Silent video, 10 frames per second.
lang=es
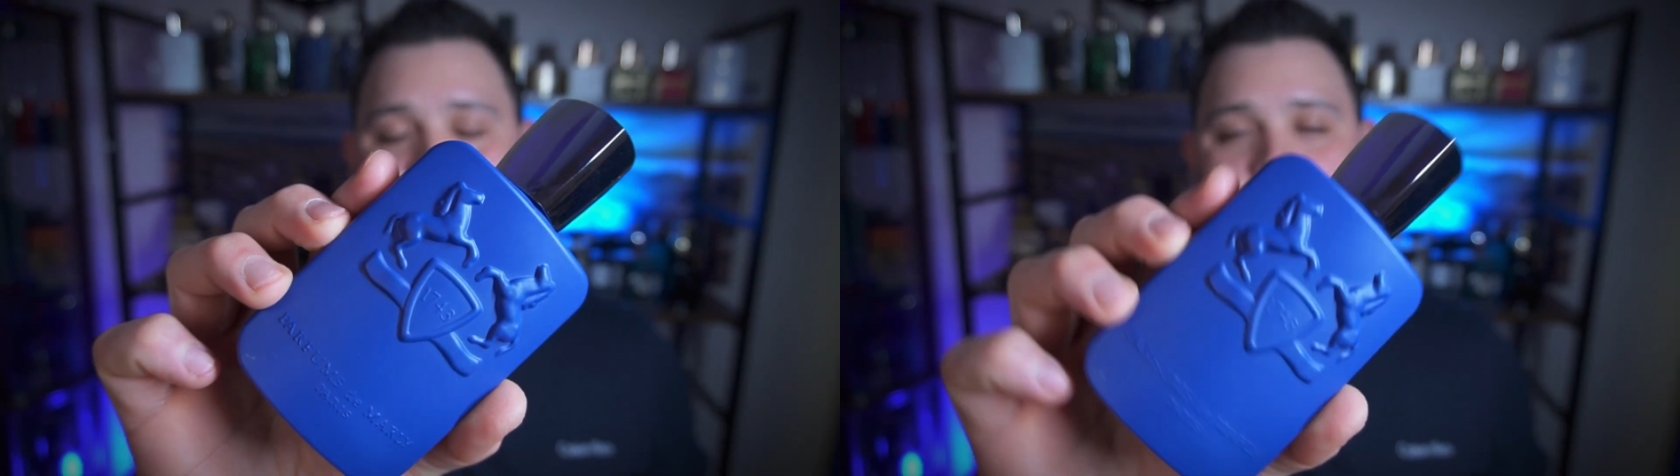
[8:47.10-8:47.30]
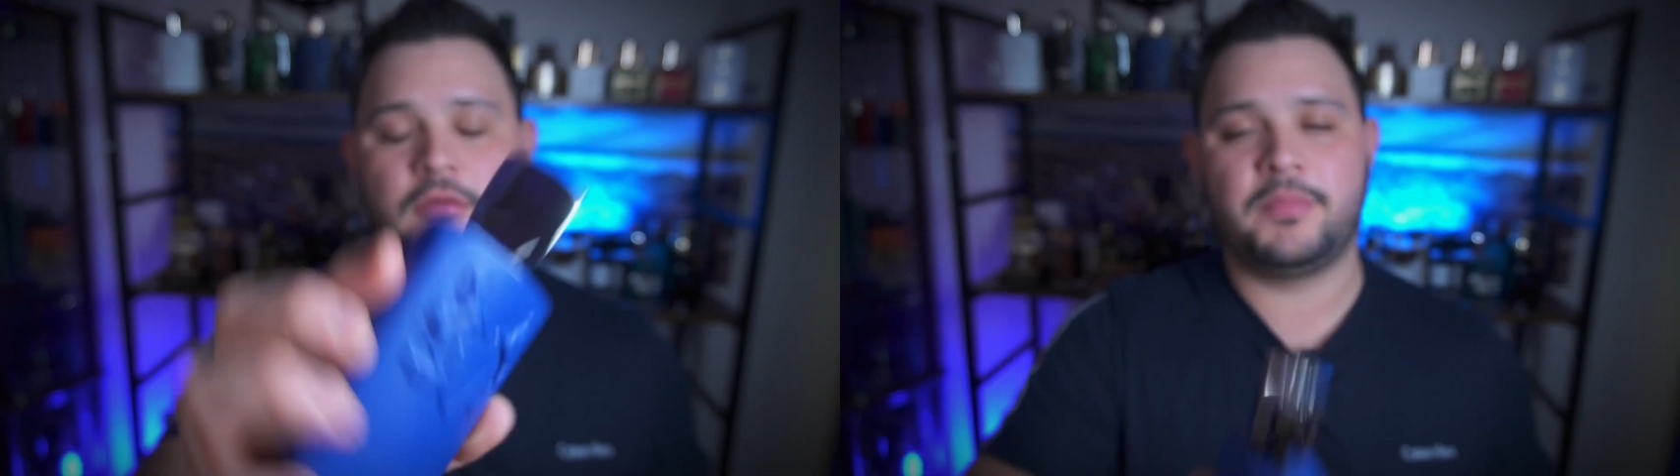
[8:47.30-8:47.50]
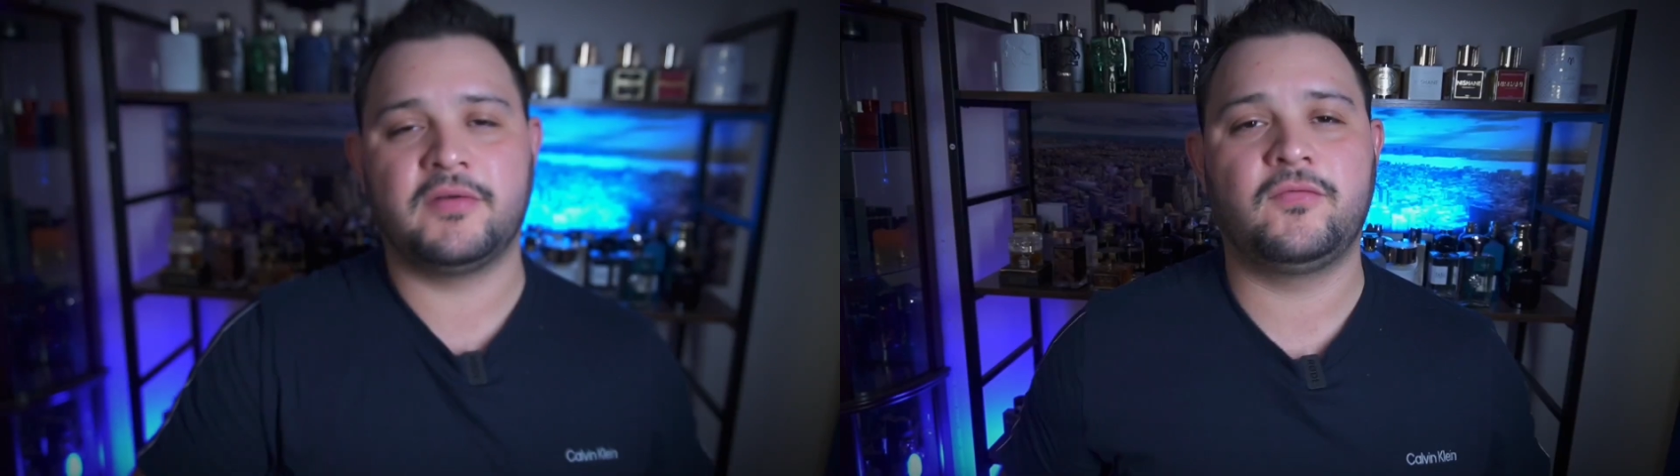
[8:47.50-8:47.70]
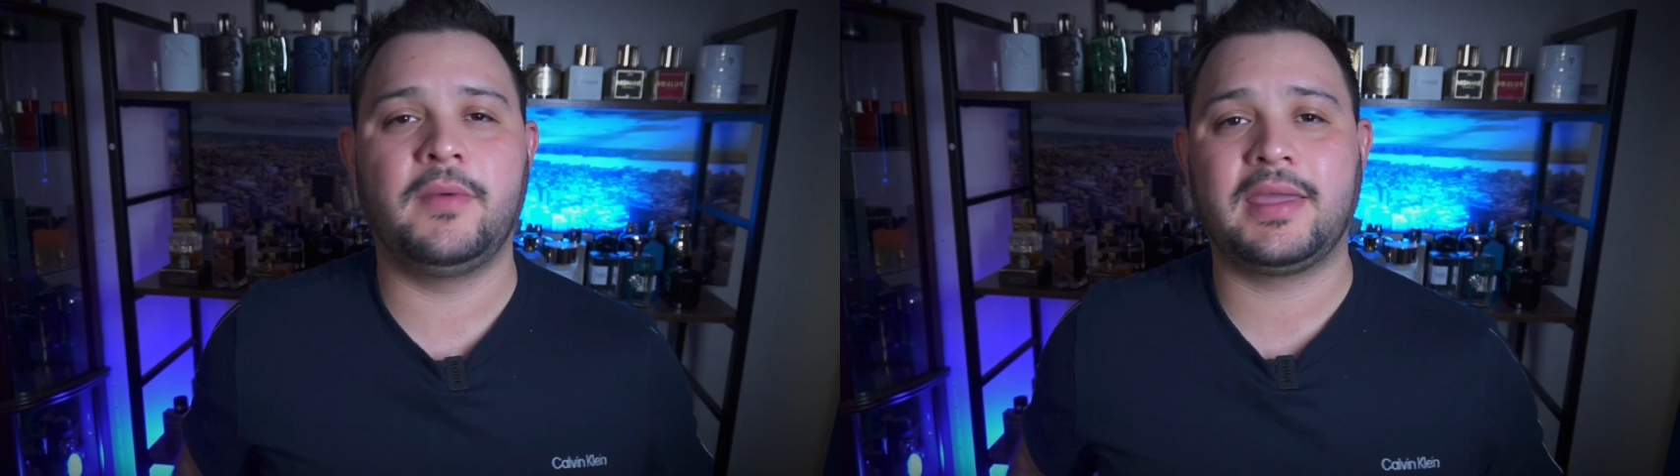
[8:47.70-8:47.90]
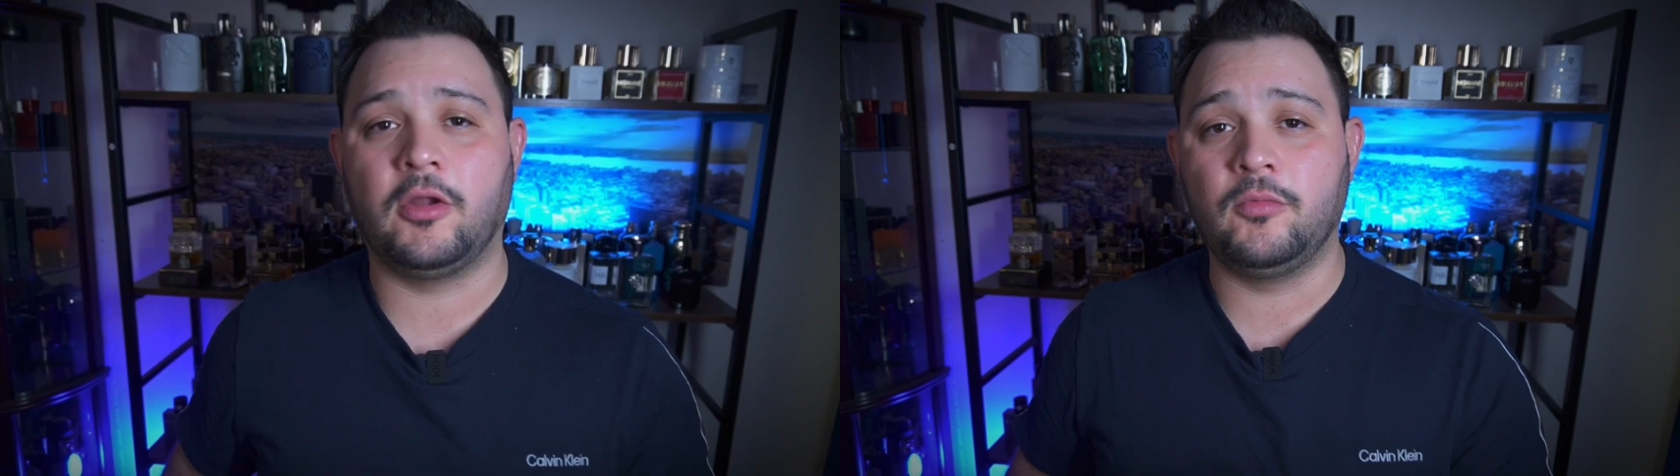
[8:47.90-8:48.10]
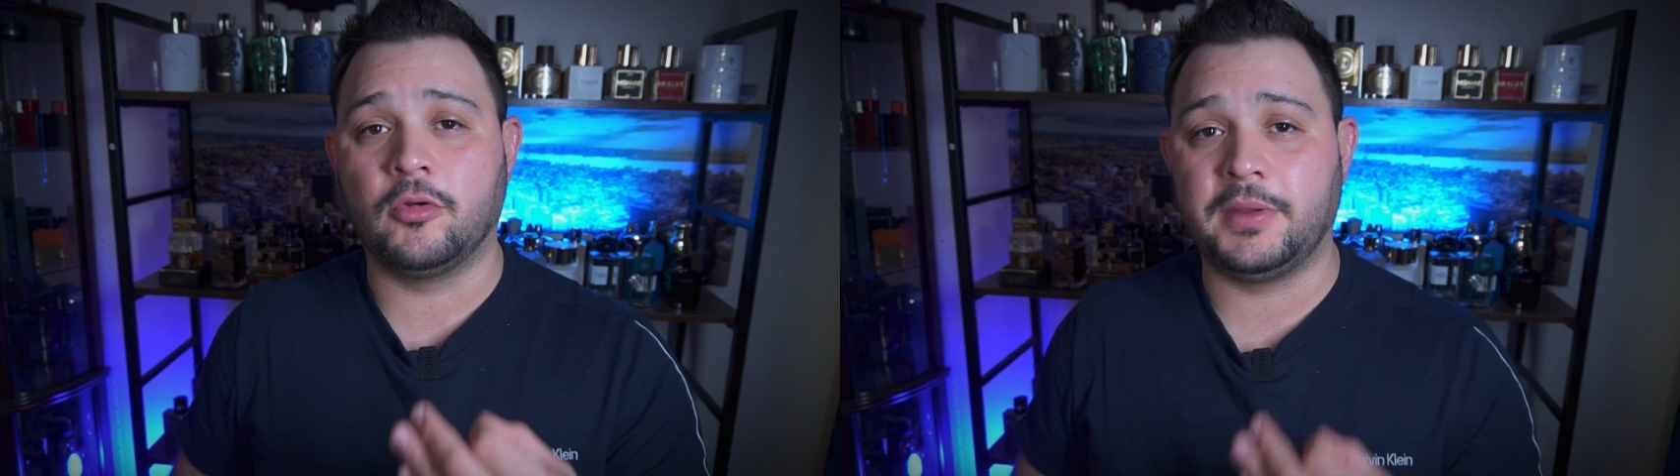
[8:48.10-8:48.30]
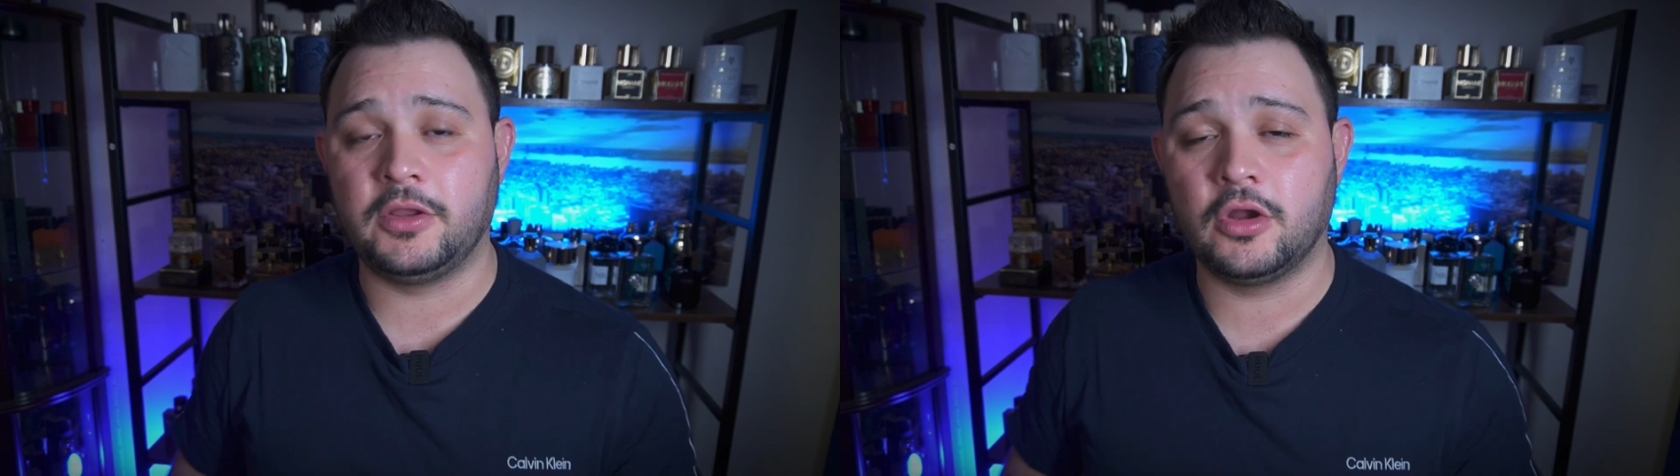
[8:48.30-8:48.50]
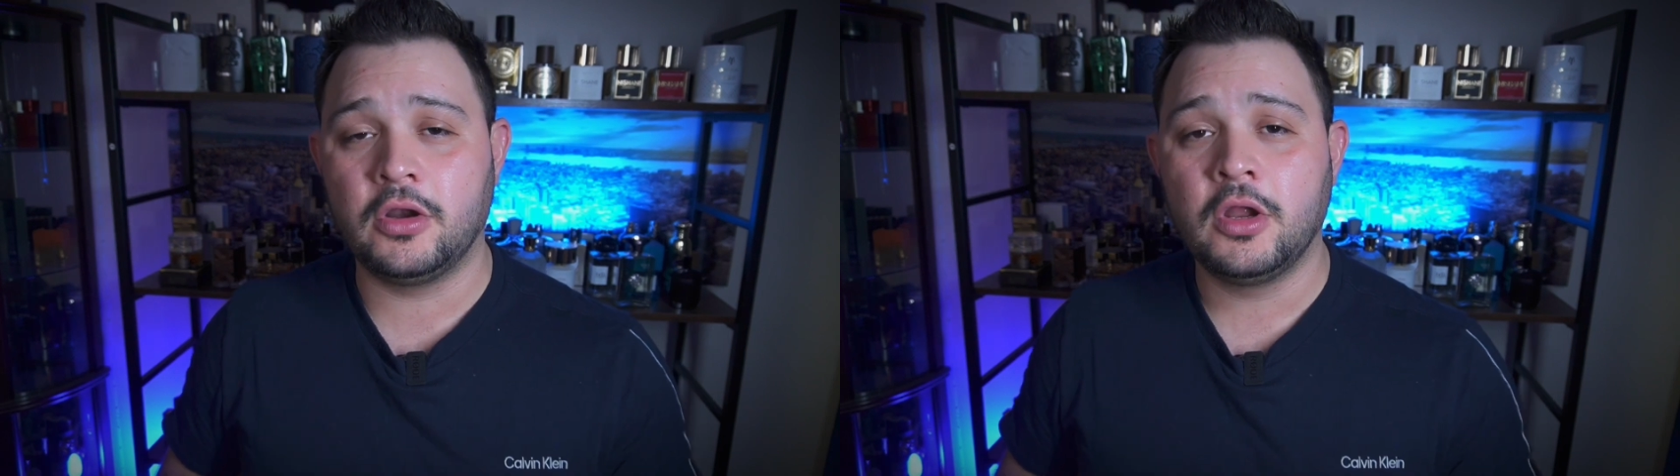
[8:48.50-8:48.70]
Este es un perfume que en mi
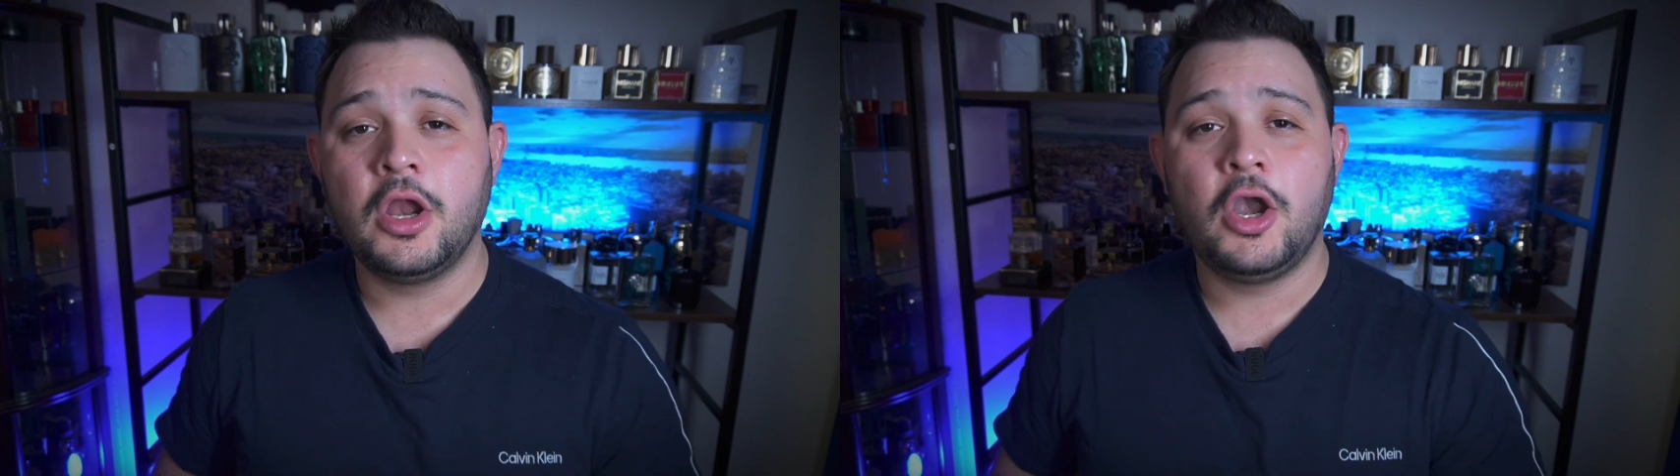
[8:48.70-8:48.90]
opinión